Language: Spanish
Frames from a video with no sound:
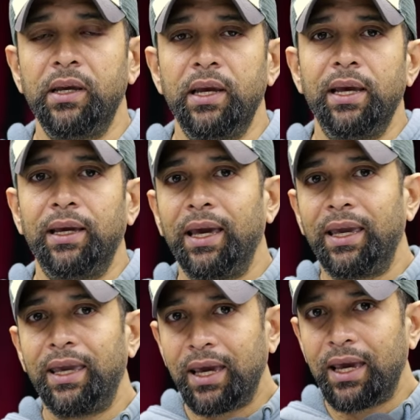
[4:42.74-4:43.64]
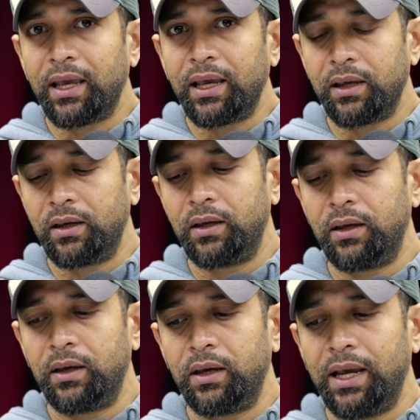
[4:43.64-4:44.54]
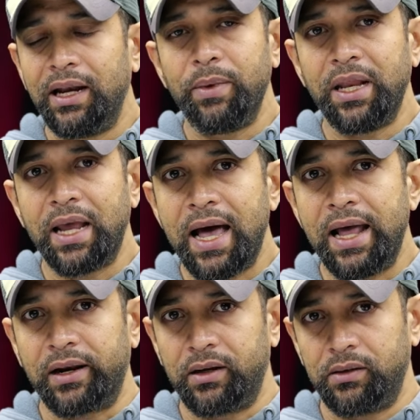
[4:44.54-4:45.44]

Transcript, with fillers: que quiere eliminar